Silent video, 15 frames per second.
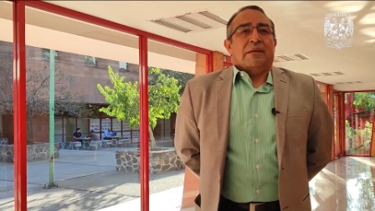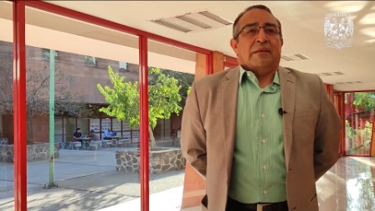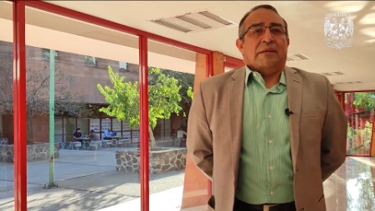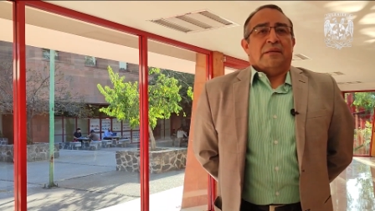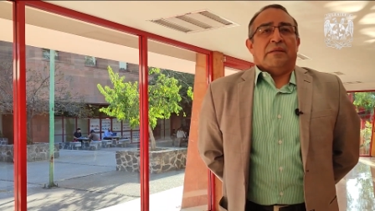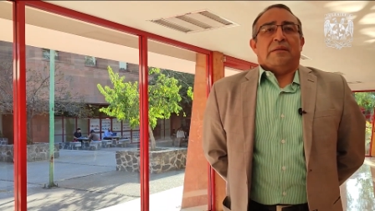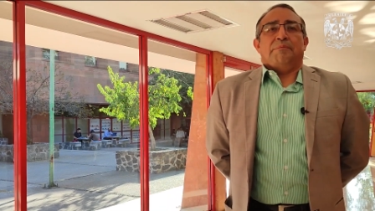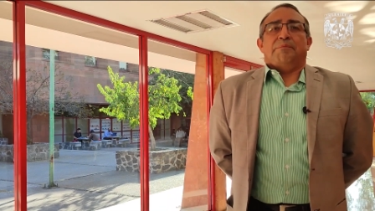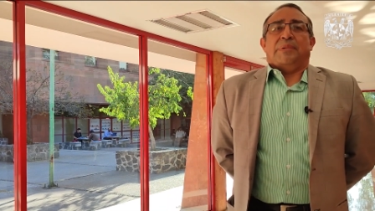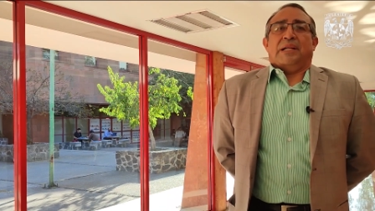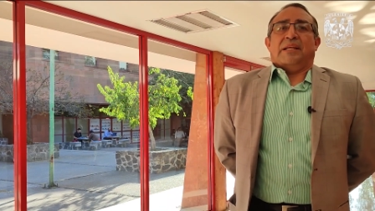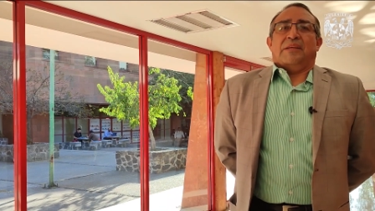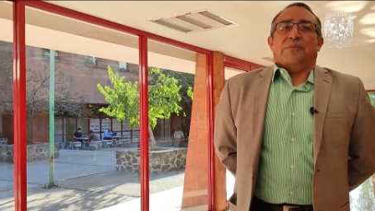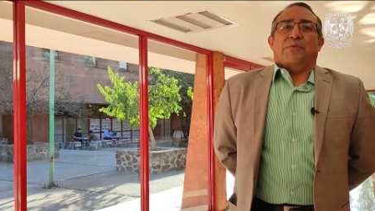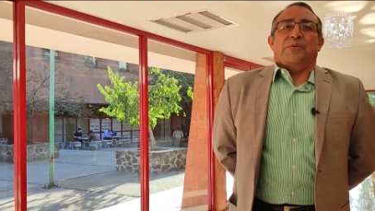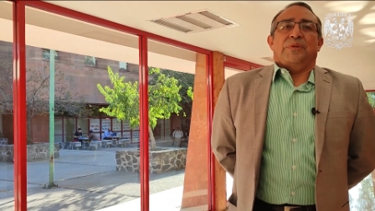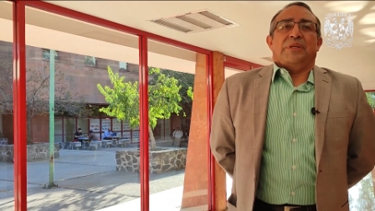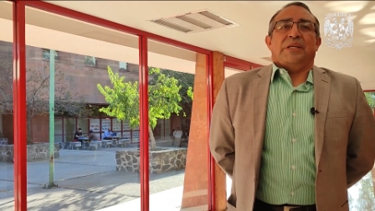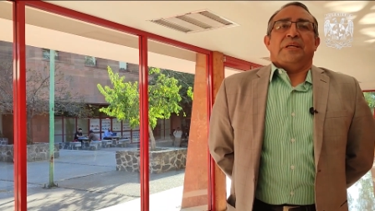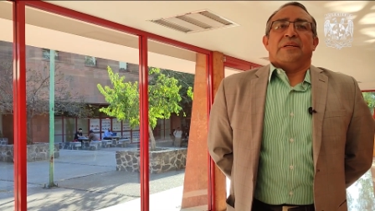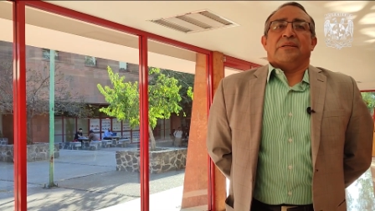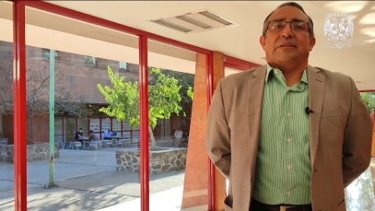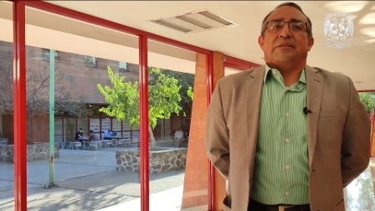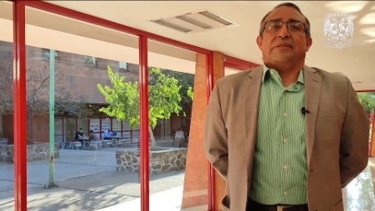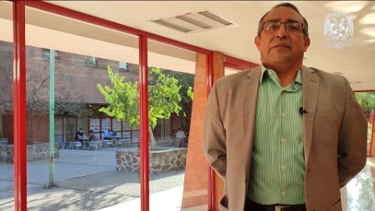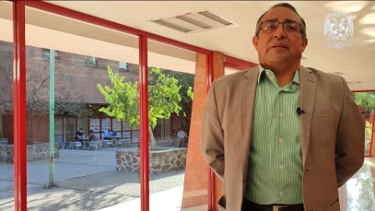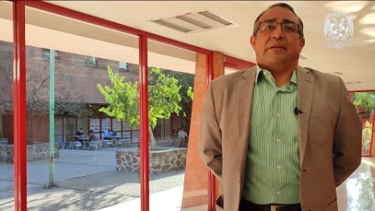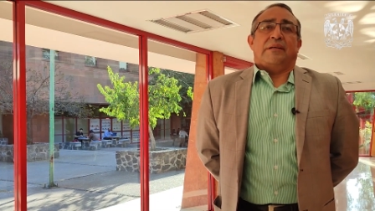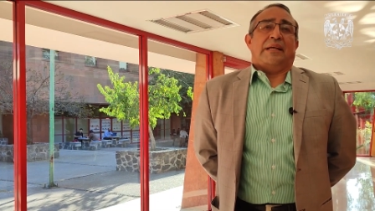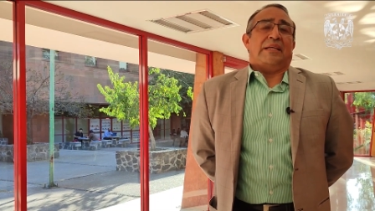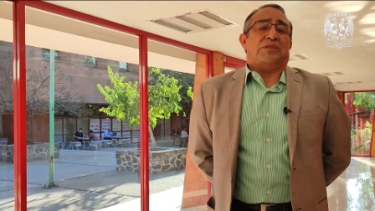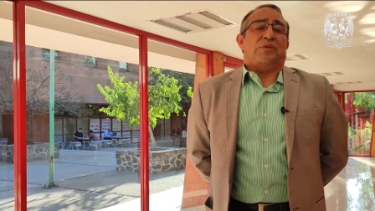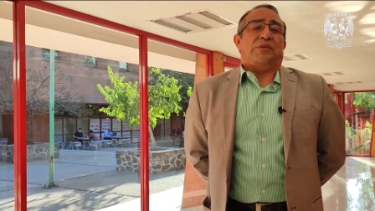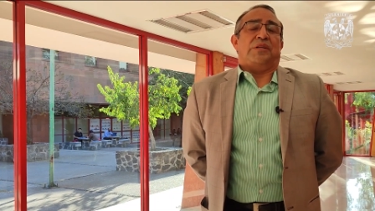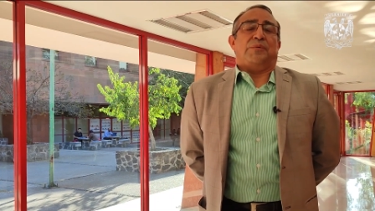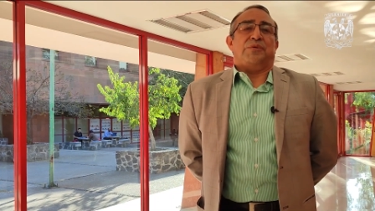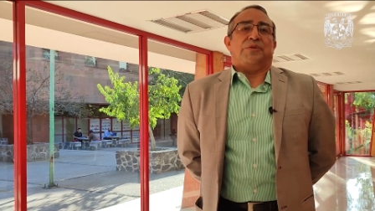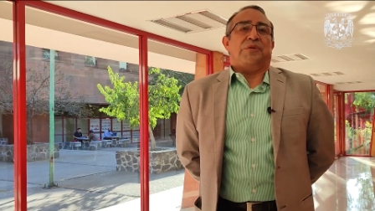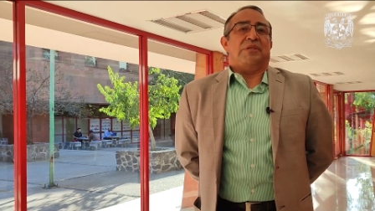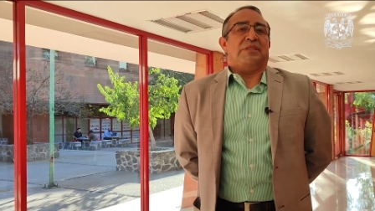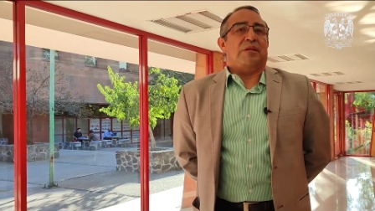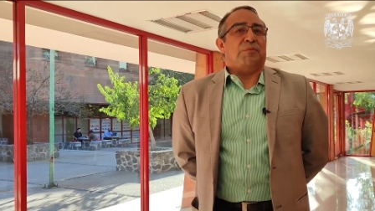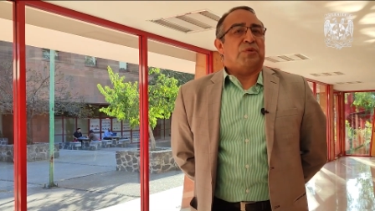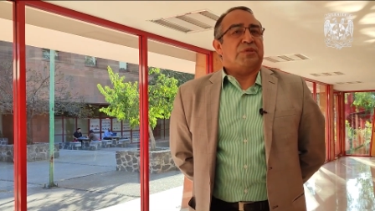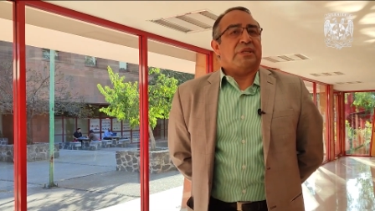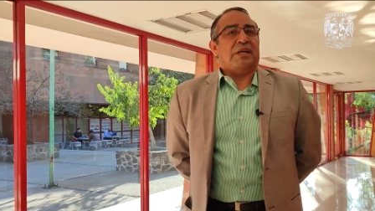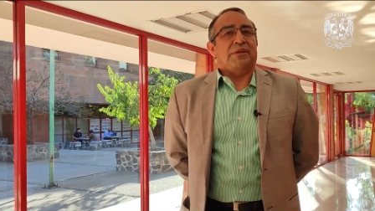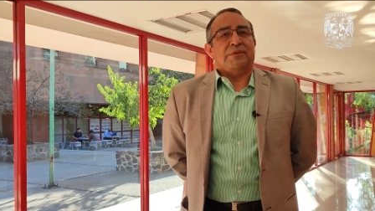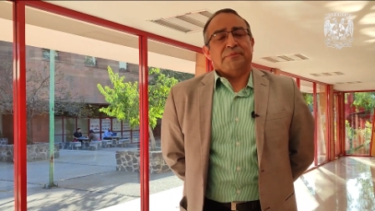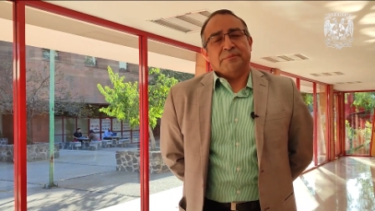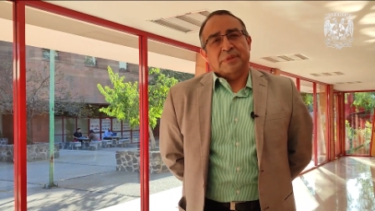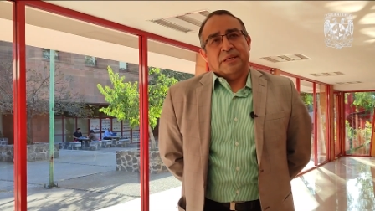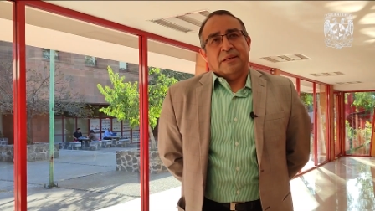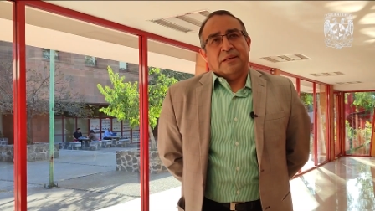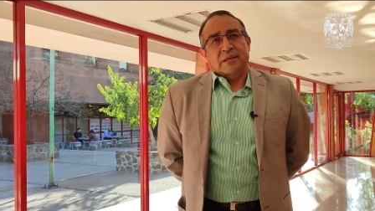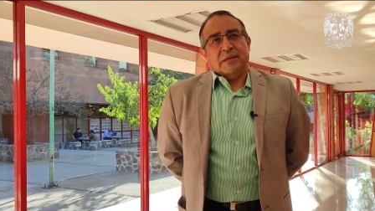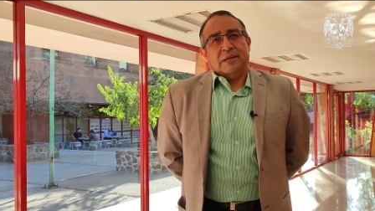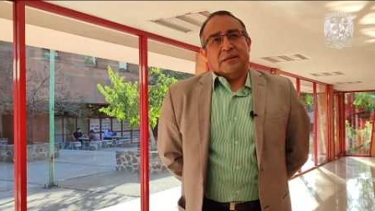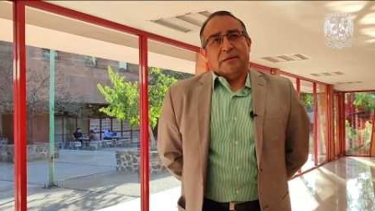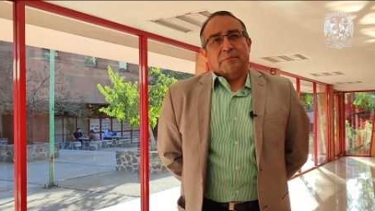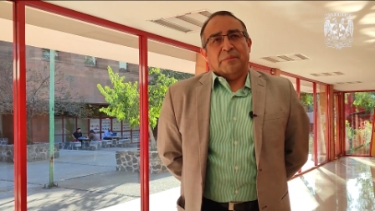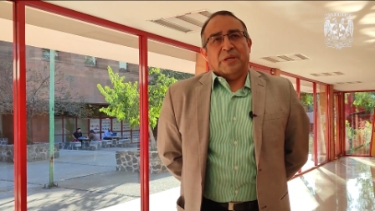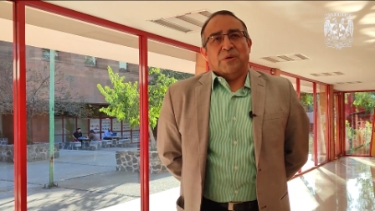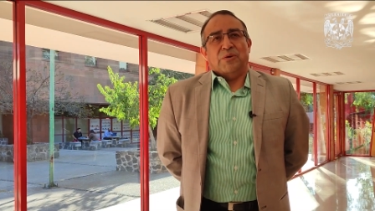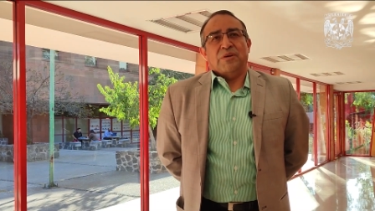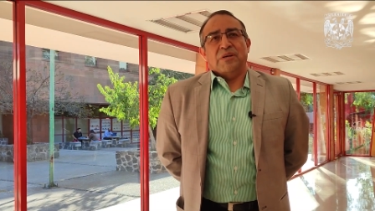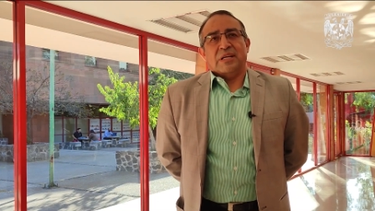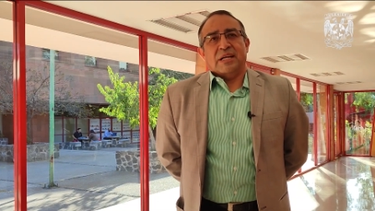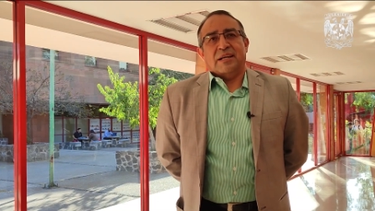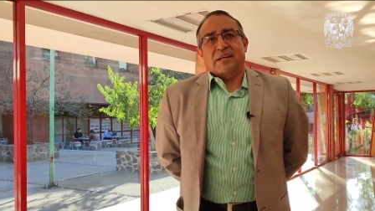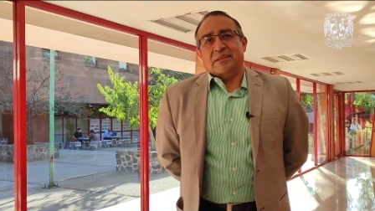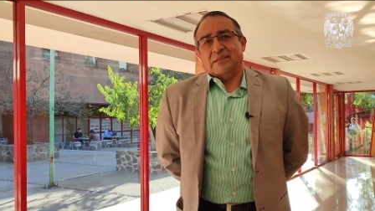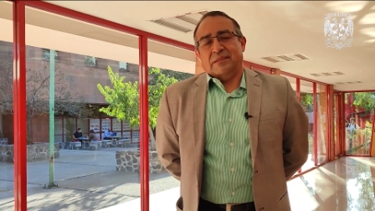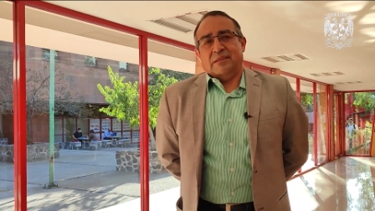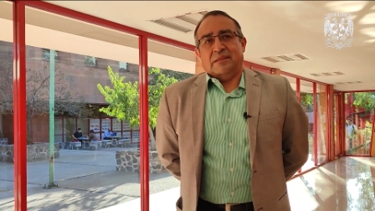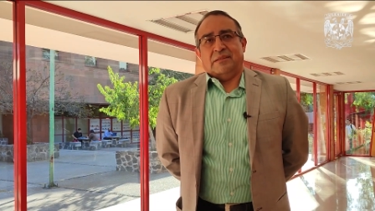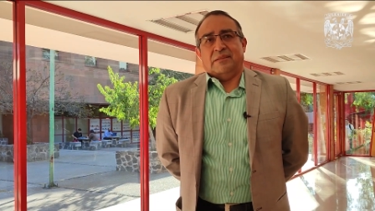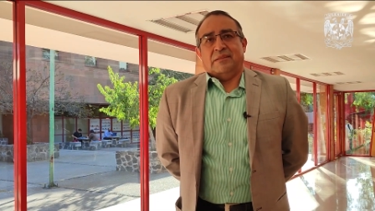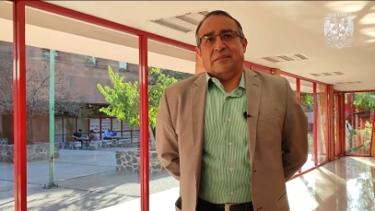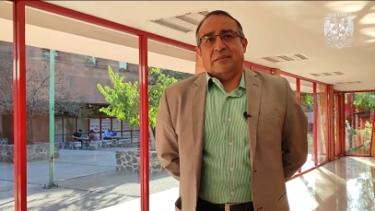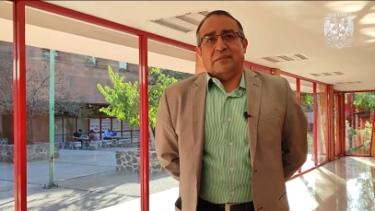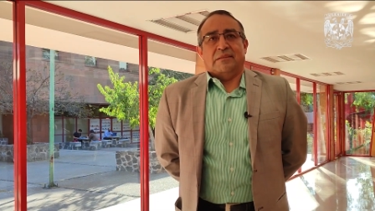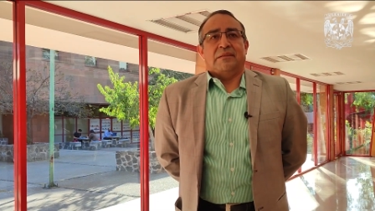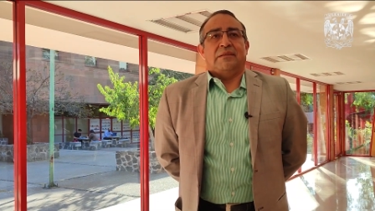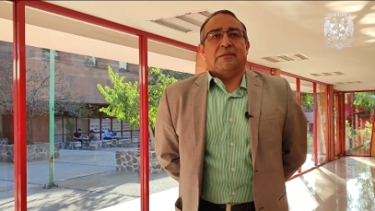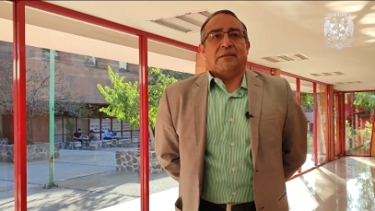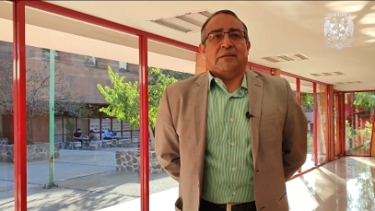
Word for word: y para difundir las contribuciones del posgrado, me honra en eh,